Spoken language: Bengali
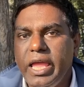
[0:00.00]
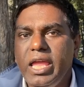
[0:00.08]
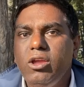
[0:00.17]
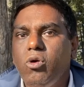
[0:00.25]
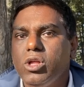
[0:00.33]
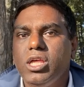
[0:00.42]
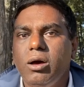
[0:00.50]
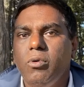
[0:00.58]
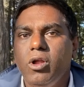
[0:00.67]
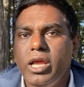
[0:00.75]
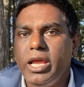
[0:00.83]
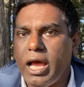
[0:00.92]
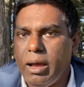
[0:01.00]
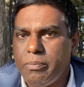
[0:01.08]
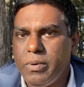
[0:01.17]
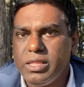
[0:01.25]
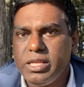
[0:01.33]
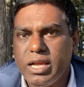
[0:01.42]
এই কথা বলে
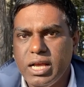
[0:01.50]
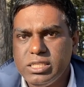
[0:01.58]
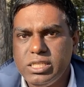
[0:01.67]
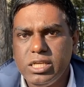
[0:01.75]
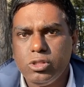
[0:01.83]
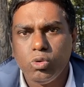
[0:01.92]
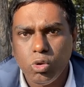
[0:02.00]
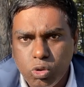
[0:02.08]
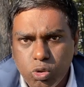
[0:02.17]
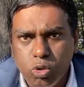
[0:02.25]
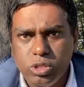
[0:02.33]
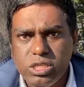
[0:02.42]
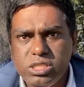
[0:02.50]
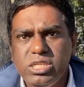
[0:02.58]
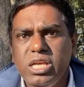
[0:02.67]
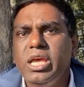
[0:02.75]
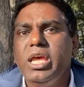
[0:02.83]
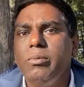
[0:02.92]
আপনাদের কাছে তথ্য
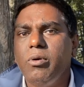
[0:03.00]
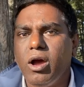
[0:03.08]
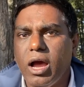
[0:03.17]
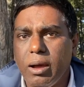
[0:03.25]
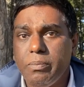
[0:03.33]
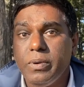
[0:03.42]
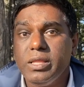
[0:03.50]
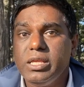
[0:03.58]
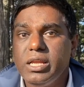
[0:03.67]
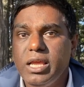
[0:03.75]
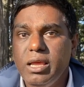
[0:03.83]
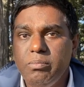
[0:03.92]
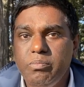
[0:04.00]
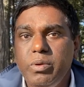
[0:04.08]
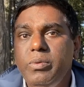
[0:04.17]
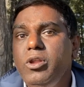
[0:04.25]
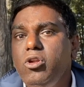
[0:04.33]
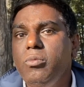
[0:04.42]
দিচ্ছে এবং আপনাদেরকে
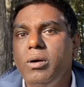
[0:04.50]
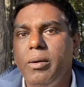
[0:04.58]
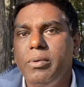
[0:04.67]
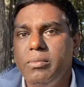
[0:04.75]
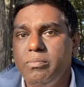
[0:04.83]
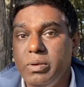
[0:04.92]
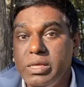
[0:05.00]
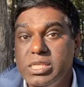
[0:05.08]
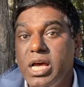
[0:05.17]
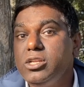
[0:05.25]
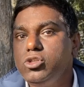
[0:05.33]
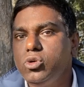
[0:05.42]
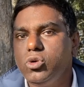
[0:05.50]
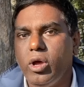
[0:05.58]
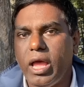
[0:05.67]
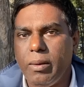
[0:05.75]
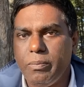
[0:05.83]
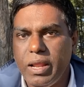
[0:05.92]
বিভিন্নভাবে ভিসার জন্য
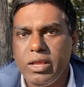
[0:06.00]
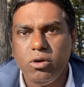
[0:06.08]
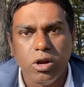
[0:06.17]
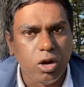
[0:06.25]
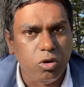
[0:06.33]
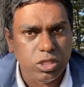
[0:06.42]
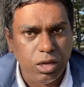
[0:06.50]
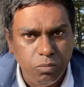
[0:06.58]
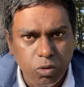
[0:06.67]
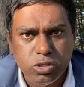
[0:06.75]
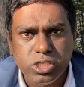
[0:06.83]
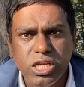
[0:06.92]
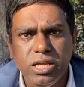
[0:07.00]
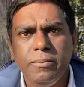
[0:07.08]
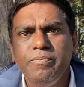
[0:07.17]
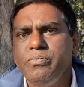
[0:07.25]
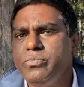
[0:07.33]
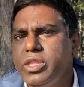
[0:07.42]
অ্যাপ্লাই করার কথা বলছে
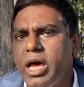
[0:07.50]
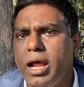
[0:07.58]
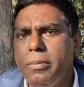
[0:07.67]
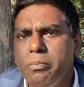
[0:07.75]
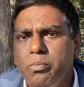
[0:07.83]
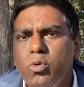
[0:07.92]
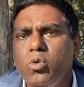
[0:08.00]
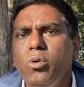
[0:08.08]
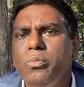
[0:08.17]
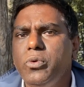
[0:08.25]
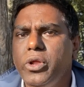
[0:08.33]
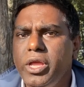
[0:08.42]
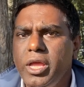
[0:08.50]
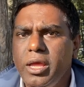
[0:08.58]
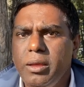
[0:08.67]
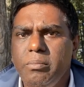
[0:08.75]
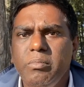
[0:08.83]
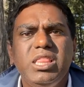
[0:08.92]
তারা পুরোপুরি
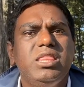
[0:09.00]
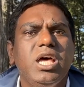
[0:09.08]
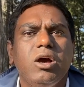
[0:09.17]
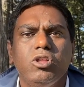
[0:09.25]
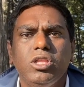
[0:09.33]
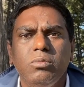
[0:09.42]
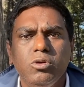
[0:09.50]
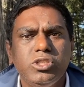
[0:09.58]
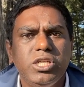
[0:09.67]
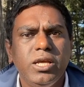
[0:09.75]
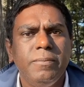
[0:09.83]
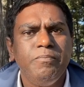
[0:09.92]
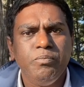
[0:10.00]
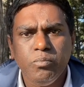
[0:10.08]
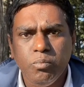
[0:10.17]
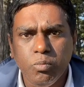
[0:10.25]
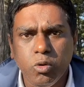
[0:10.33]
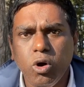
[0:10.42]
মিথ্যা কথা বলছে
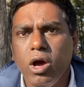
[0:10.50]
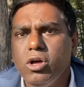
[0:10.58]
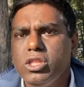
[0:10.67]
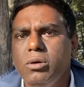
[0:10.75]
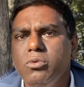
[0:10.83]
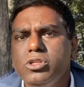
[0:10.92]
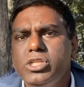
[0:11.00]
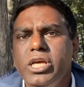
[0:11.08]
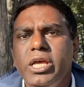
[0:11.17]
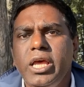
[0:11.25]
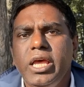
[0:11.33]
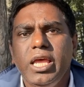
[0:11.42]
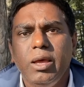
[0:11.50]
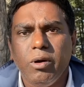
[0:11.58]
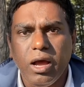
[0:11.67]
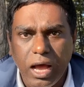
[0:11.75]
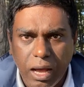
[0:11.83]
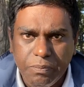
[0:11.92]
ভুয়া কথা বলছে এবং
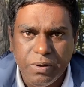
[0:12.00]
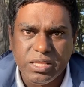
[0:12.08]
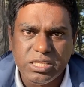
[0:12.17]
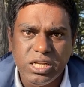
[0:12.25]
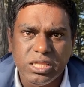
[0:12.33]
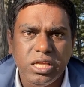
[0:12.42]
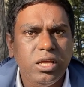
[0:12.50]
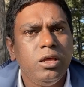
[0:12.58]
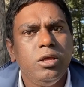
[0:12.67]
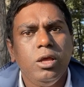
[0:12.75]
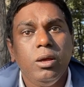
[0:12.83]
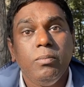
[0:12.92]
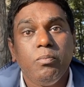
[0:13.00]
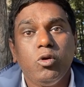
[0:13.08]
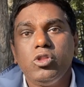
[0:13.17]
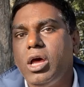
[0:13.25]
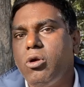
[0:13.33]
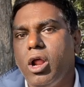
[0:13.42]
আপনাদের সাথে
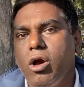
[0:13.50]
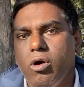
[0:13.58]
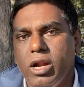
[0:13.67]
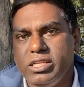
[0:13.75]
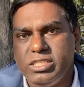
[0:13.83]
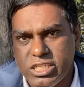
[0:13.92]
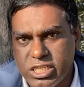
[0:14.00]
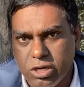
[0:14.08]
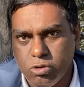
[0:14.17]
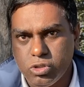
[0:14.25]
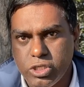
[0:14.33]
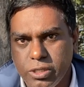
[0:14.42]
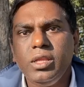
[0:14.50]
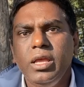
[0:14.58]
প্রতারণা করার চেষ্টা করছে